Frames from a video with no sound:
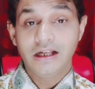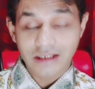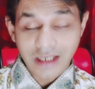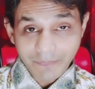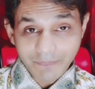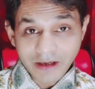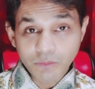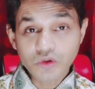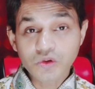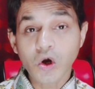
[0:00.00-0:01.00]
লাফিং
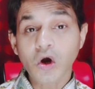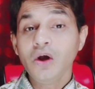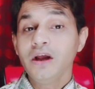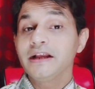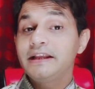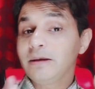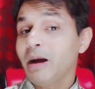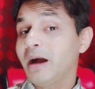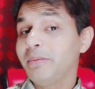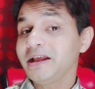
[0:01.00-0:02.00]
বুদ্ধ
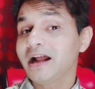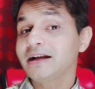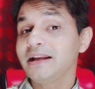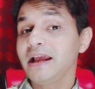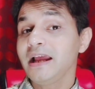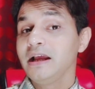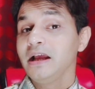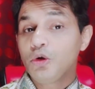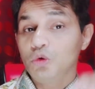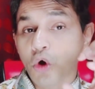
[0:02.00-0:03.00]
কিভাবে রাখলে
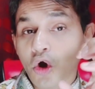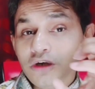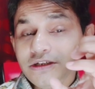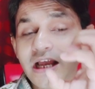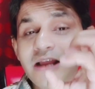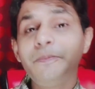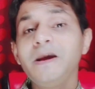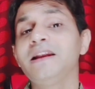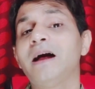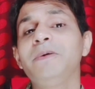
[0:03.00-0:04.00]
কোন
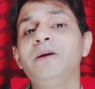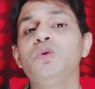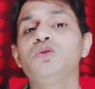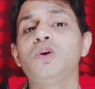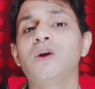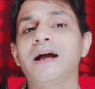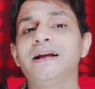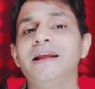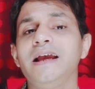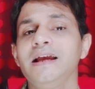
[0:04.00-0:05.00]
টাইপের লাফিং বুদ্ধ
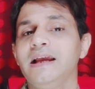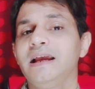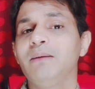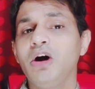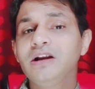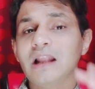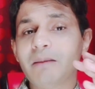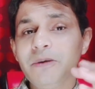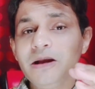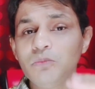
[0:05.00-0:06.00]
রাখলে এবং
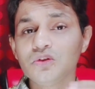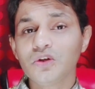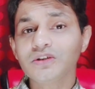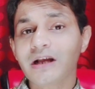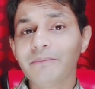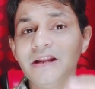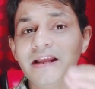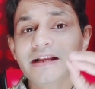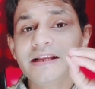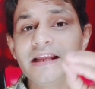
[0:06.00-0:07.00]
লাফিং বুদ্ধর সামনে
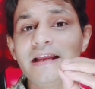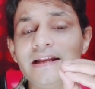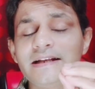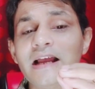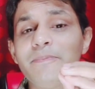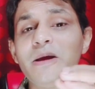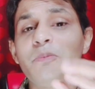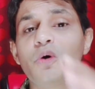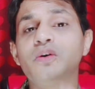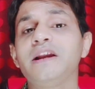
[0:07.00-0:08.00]
কি টাইপের
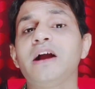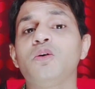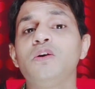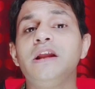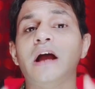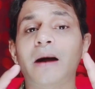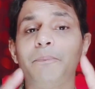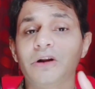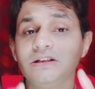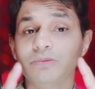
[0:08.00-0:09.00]
প্রক্রিয়া করলে
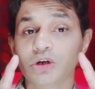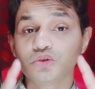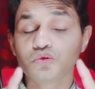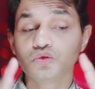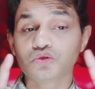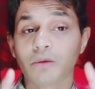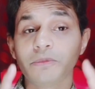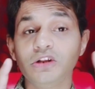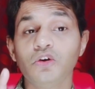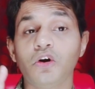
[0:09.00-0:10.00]
আপনার জীবনে সুখ
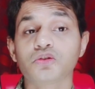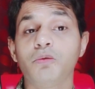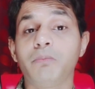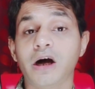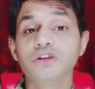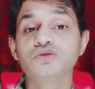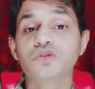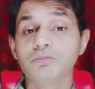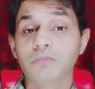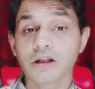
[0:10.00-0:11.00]
সমৃদ্ধি অর্থ মান
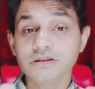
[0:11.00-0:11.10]
সম্মান